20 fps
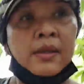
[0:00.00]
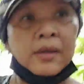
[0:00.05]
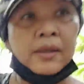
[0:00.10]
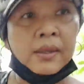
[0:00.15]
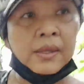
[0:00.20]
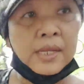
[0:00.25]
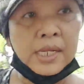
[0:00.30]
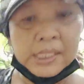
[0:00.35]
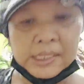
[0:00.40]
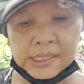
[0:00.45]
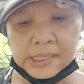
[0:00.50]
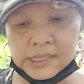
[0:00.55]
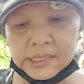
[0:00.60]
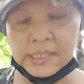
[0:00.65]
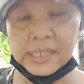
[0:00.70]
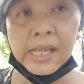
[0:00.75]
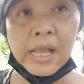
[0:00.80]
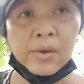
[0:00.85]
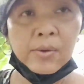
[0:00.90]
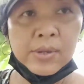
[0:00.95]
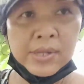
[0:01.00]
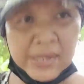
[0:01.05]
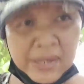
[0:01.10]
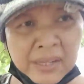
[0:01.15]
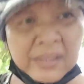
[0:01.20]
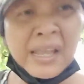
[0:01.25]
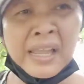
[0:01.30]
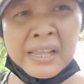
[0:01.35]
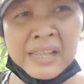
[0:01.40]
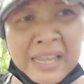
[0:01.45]
Eh, nagsisigawan.
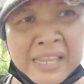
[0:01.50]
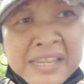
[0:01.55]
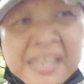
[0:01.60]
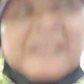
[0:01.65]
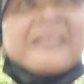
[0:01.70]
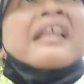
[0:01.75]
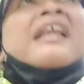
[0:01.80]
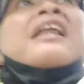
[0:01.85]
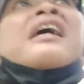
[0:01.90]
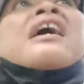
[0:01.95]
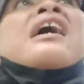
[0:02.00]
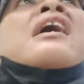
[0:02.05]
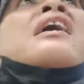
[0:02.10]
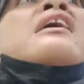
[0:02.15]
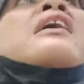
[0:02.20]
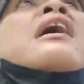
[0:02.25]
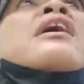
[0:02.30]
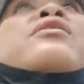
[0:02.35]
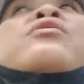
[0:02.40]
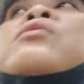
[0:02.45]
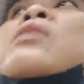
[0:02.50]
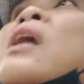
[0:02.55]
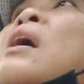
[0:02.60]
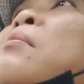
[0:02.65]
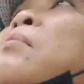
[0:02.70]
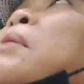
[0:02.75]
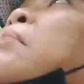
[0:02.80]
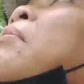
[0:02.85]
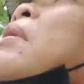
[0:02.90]
Ganyan talaga ang ano naming